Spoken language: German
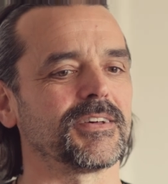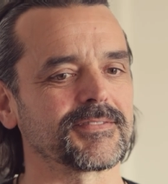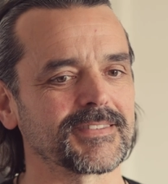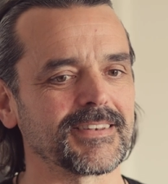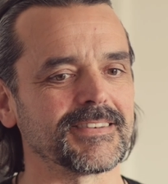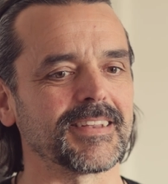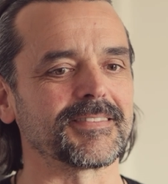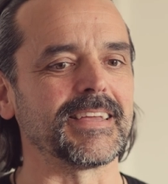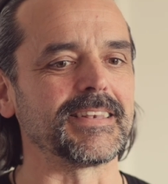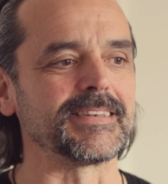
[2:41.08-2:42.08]
was dann
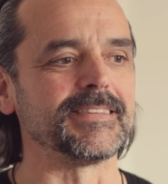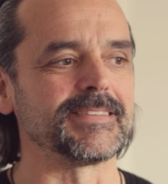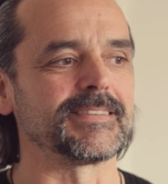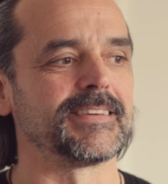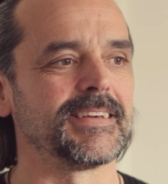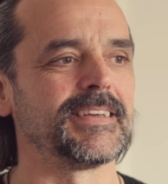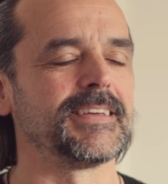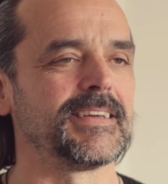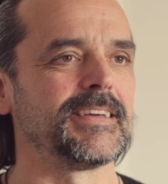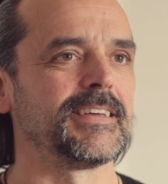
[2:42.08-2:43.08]
letztendlich
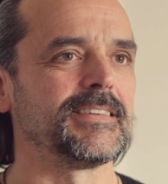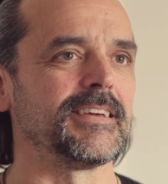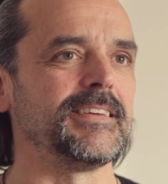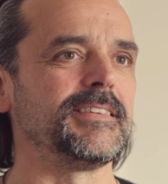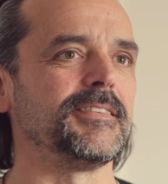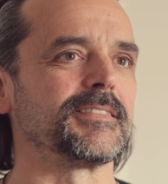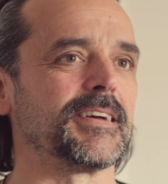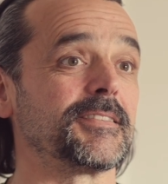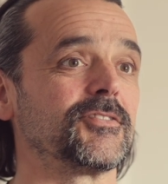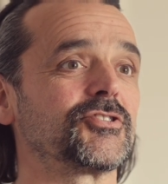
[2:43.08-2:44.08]
ja, hier
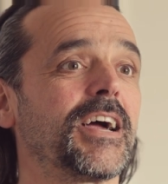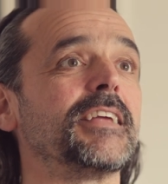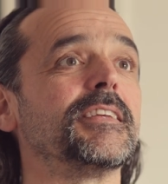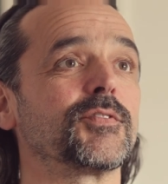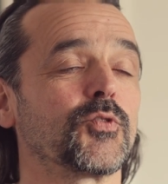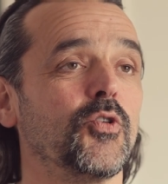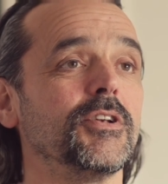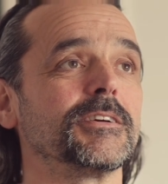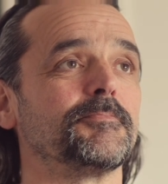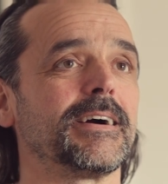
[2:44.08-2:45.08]
diesen ganzen Stein ins
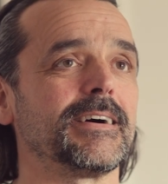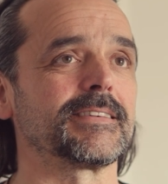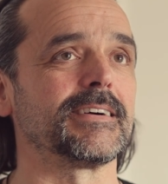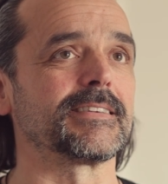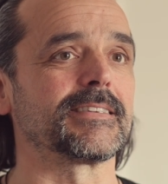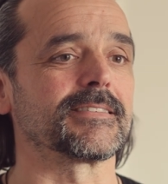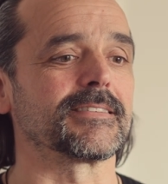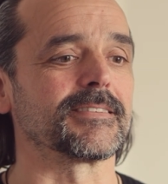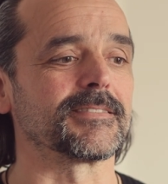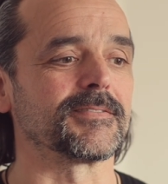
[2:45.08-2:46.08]
Rollen gebracht
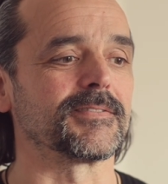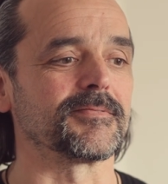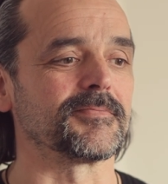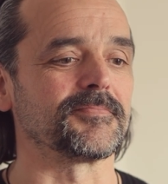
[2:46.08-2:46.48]
hat. Äh,